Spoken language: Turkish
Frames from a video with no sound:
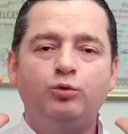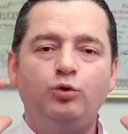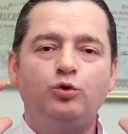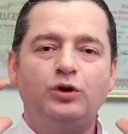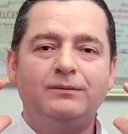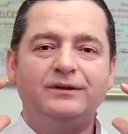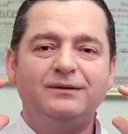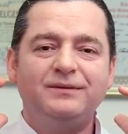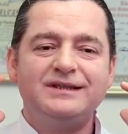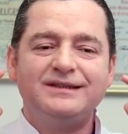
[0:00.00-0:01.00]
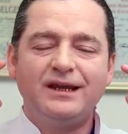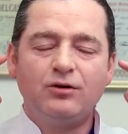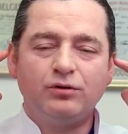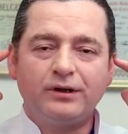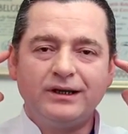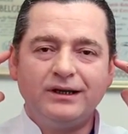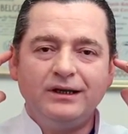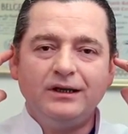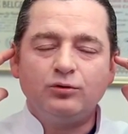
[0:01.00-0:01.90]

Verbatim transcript: Bu uygulamada biz direkt olarak